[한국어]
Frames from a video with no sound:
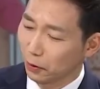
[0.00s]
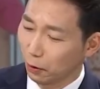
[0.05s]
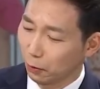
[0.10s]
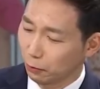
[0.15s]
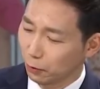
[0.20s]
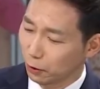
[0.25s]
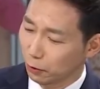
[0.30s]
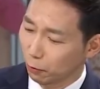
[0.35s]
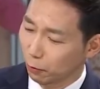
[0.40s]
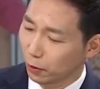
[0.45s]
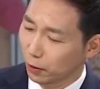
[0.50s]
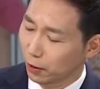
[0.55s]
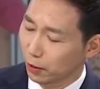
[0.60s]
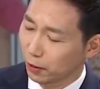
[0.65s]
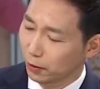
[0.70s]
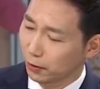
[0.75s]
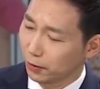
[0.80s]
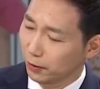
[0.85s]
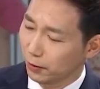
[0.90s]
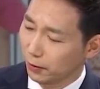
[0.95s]
엄지
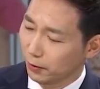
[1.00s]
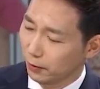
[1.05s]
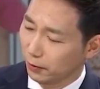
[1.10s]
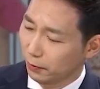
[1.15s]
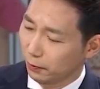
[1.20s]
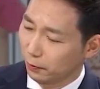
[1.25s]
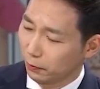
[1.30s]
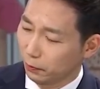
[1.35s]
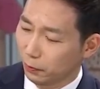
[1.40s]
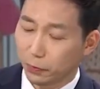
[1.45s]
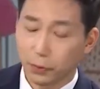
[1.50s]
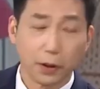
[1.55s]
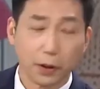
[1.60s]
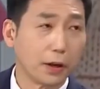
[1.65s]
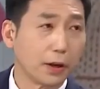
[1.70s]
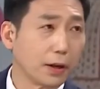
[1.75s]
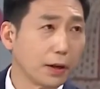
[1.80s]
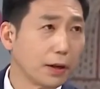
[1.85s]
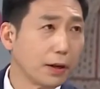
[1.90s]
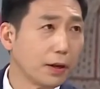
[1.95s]
손가락을 여기에
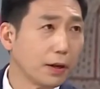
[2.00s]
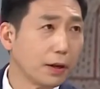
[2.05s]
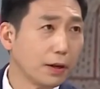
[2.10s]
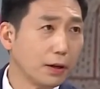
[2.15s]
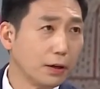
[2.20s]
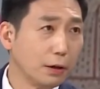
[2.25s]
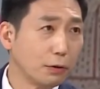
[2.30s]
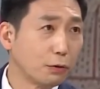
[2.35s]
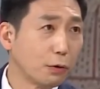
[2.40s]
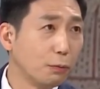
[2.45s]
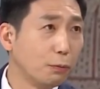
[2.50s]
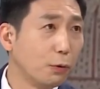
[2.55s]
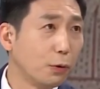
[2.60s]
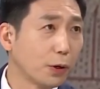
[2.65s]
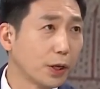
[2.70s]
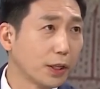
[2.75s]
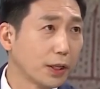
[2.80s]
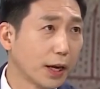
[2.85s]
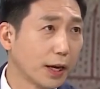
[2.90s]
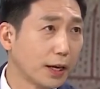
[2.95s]
네 닿아야
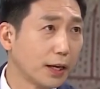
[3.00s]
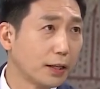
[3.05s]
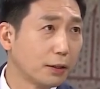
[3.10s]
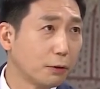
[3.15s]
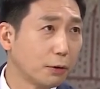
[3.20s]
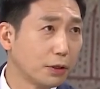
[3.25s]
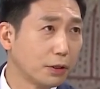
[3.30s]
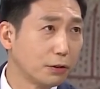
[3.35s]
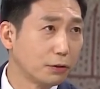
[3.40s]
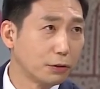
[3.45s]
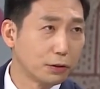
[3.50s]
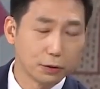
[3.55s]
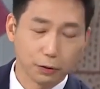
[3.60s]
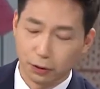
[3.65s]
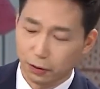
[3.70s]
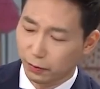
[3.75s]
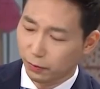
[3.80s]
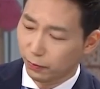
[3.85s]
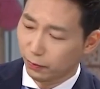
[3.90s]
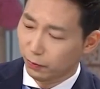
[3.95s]
손목에 돼요. 닿아야 되는
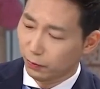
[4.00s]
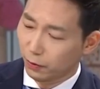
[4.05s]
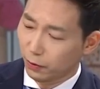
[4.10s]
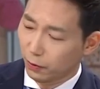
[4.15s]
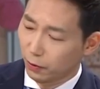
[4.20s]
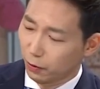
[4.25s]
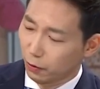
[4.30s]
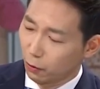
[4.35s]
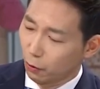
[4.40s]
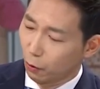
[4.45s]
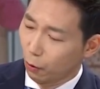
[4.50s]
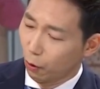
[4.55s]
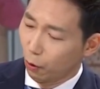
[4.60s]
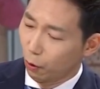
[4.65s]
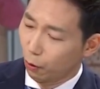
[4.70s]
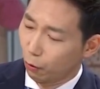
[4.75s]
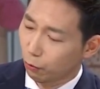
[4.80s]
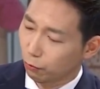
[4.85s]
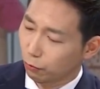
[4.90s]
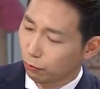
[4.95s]
거죠. 네
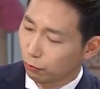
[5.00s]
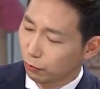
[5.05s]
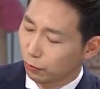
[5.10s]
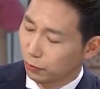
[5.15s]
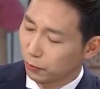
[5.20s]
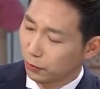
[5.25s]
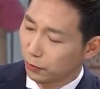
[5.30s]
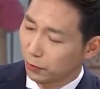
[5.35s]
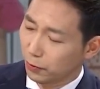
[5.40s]
어우